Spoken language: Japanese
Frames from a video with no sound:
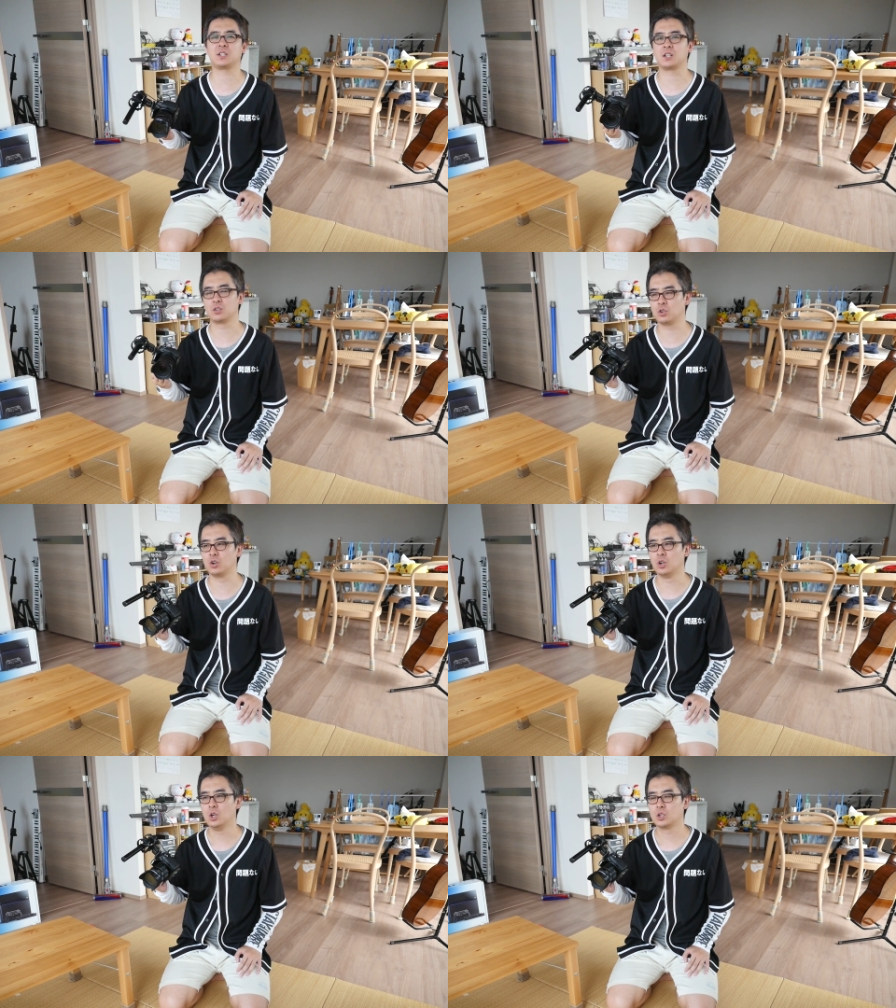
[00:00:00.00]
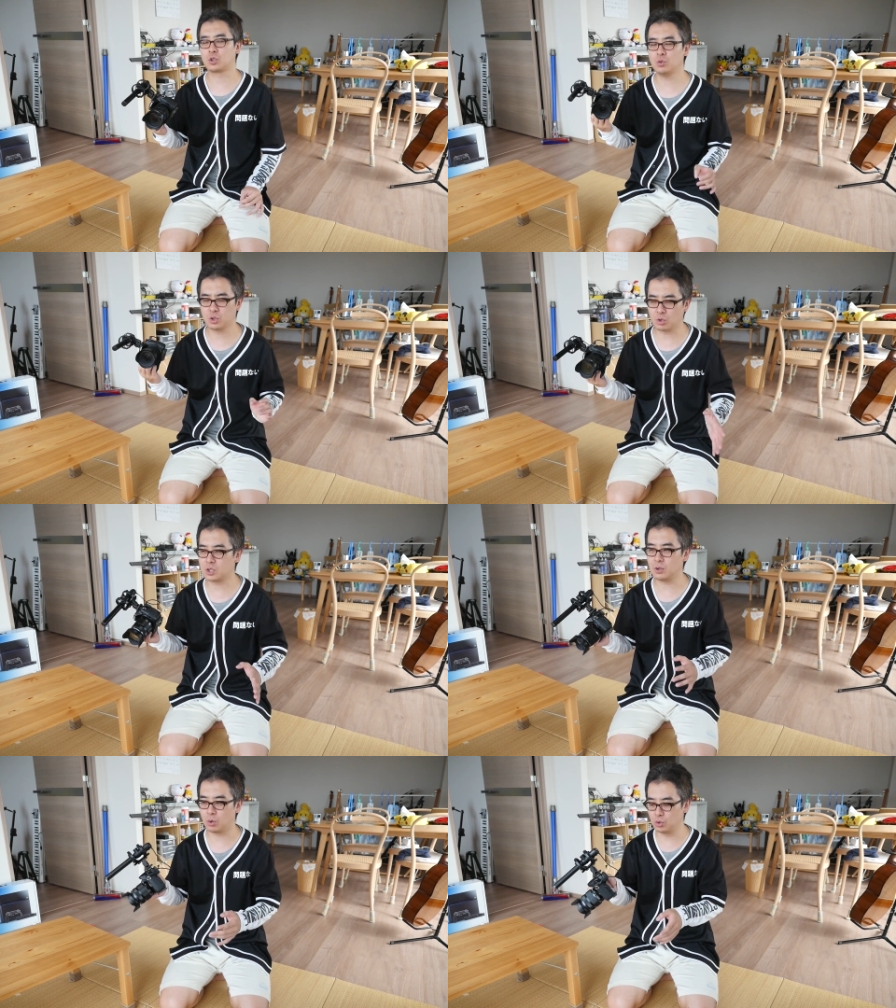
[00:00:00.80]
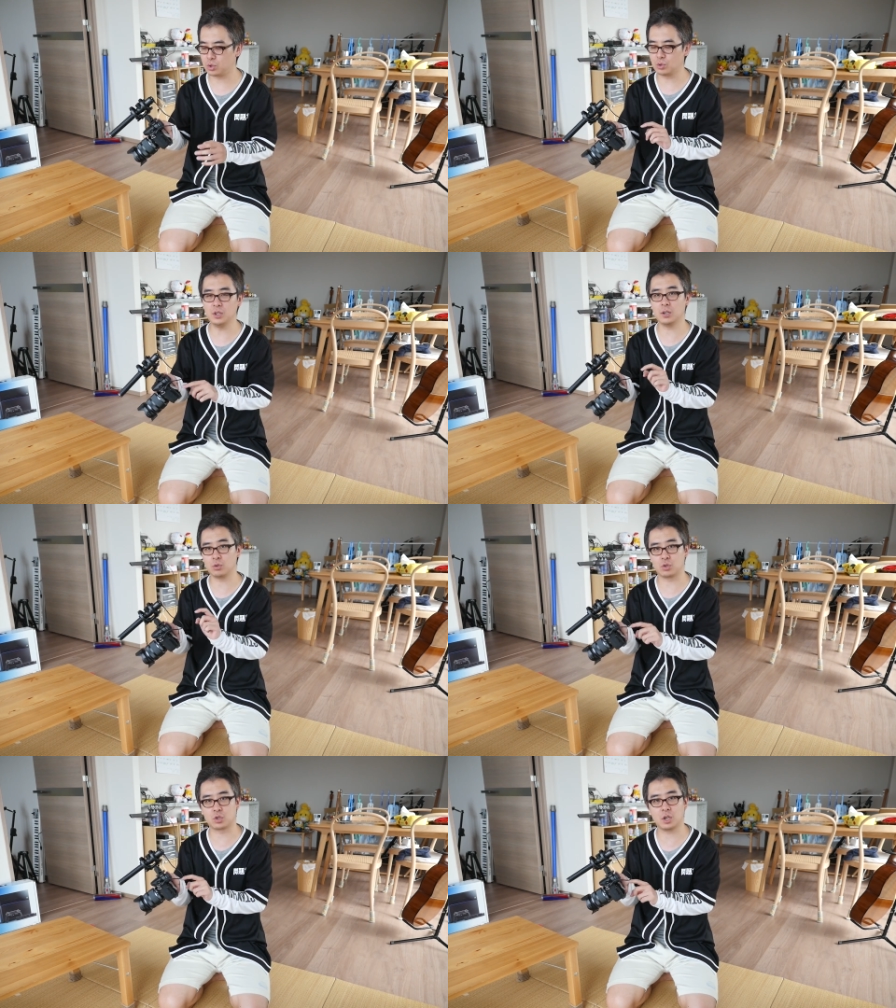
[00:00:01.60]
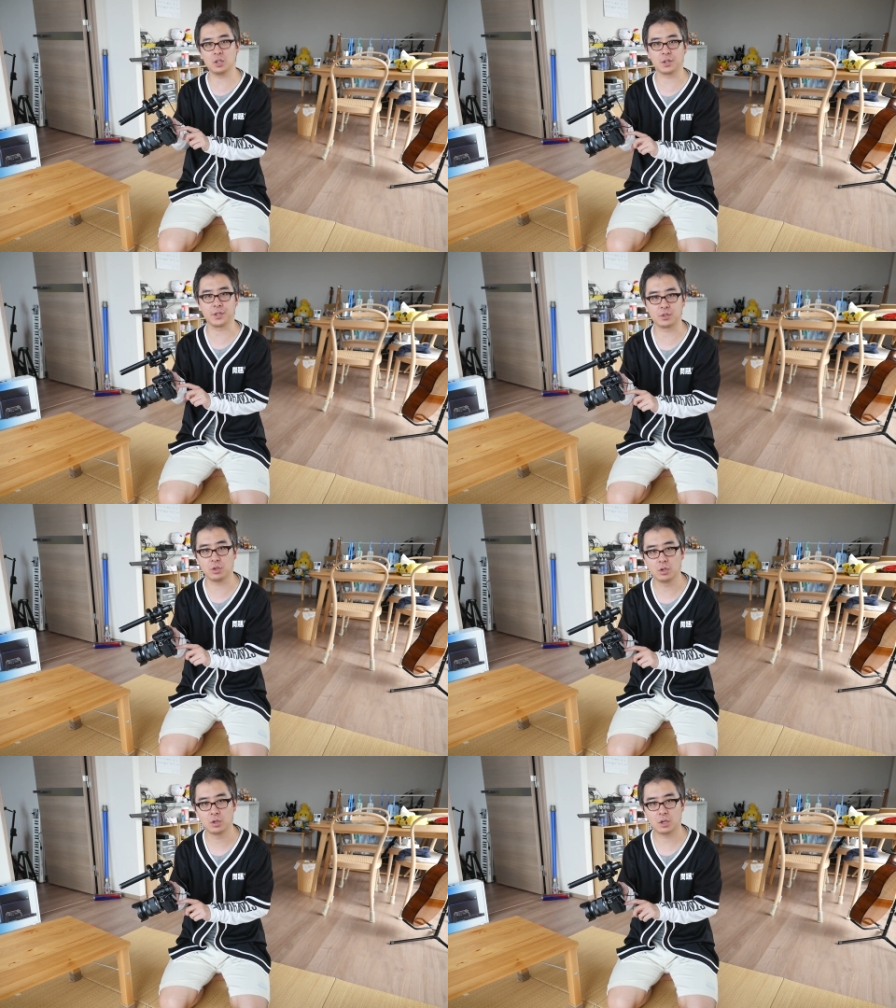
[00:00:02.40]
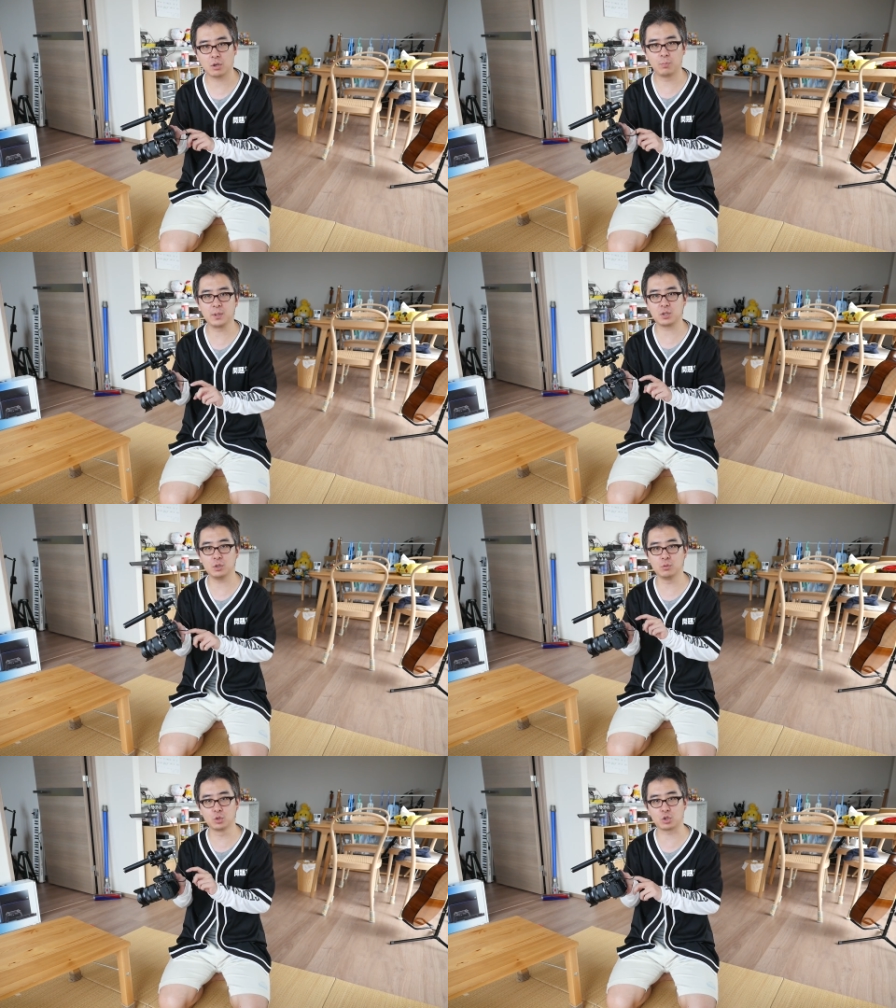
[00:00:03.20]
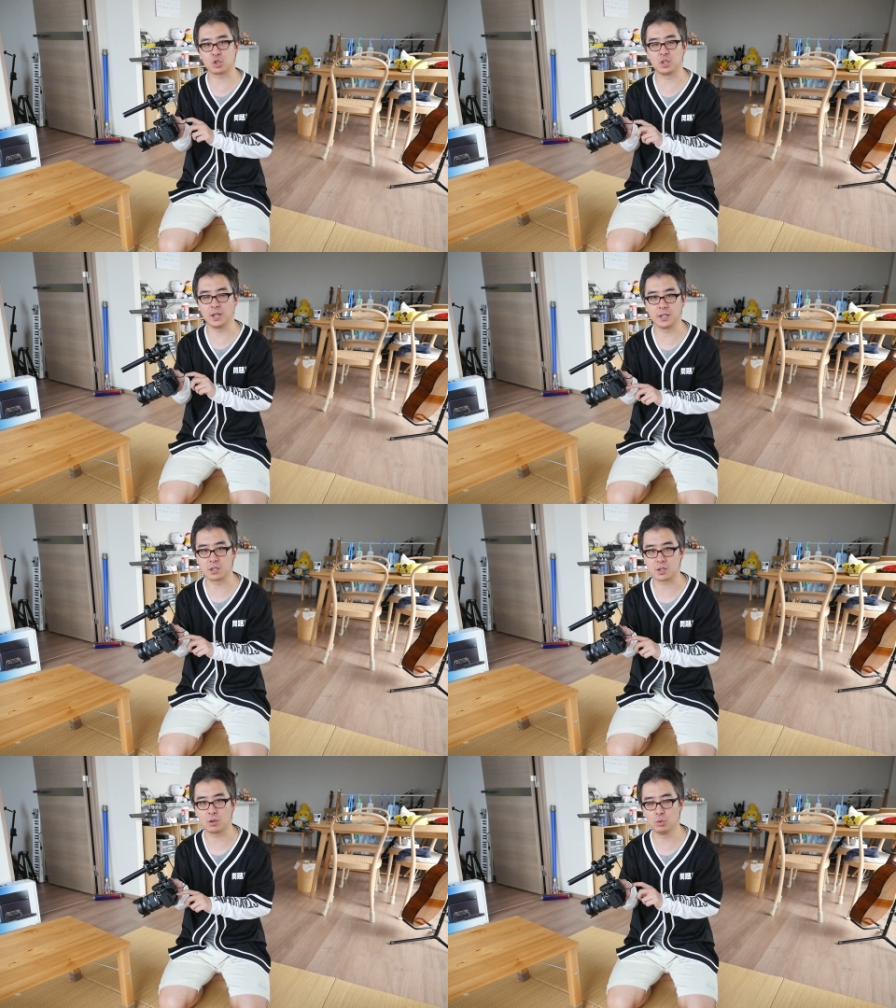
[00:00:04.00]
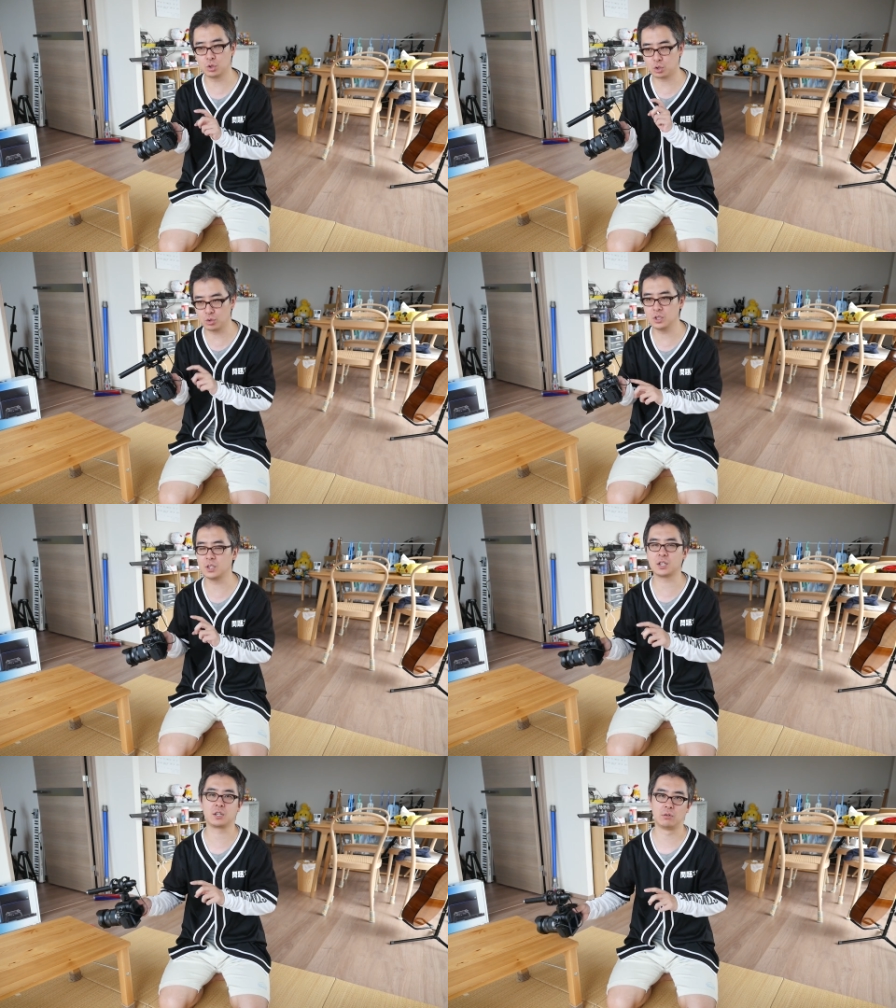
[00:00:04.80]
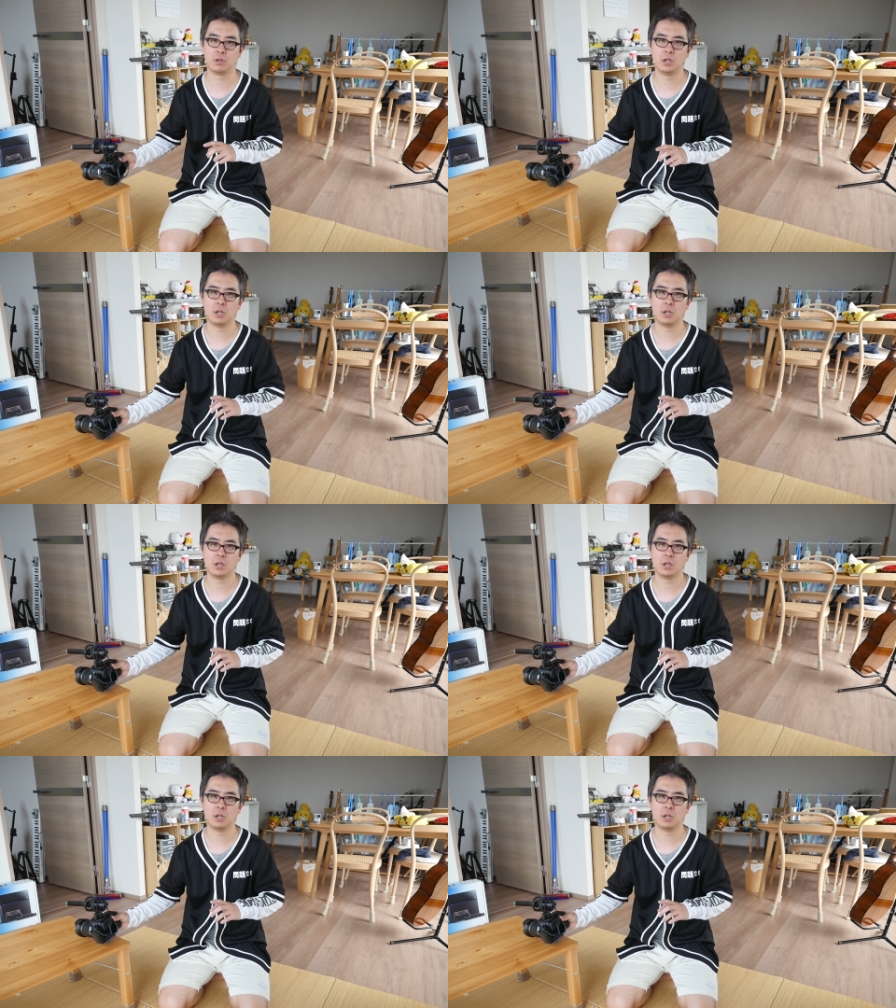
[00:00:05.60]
たけど、その時は本当にあの、つかなかったでしょあれは別に嘘ついてないですから、本当になってたの。